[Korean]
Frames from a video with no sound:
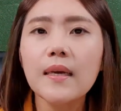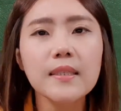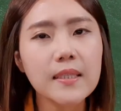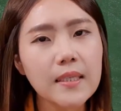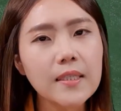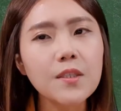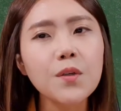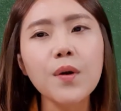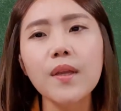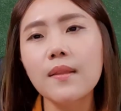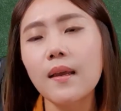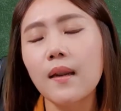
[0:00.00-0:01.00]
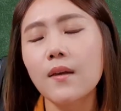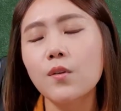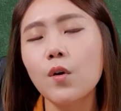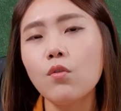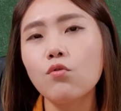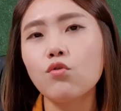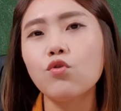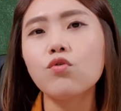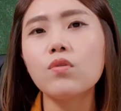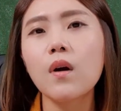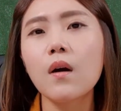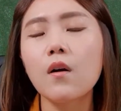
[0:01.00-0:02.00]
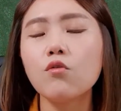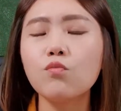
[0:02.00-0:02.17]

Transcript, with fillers: 실적에 따라서 주가가